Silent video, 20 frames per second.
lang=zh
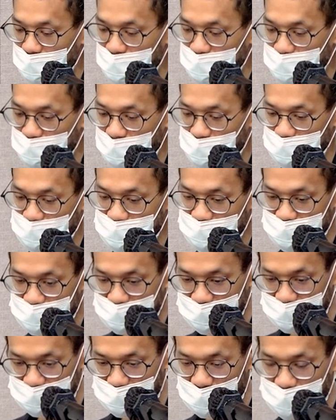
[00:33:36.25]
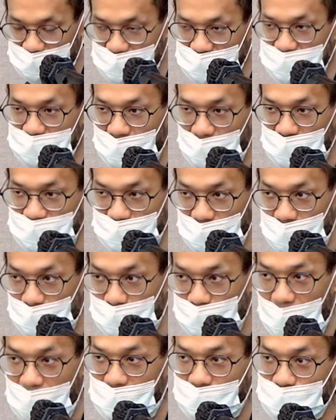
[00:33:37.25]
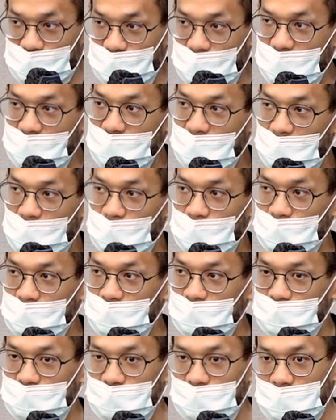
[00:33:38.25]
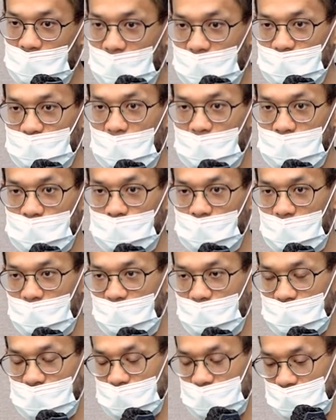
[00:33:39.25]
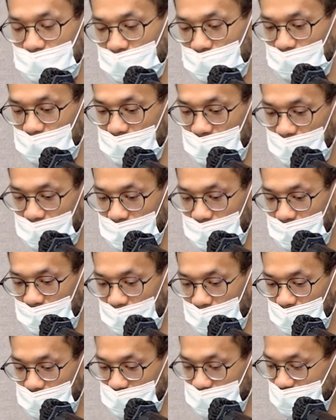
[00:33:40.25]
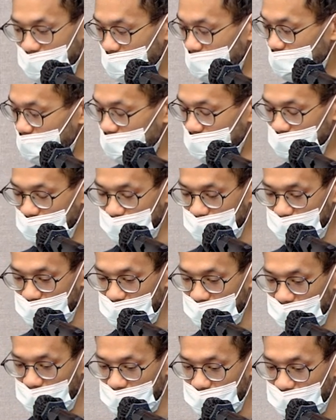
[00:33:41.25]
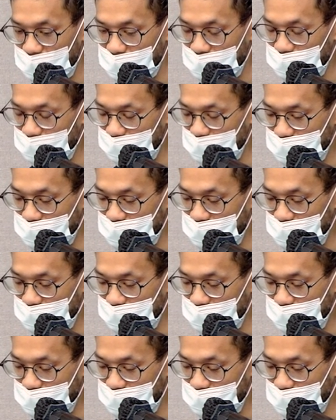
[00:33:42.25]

那当你想要想要买贵到 Calli Multi Platform 的时候，啊，这个呃，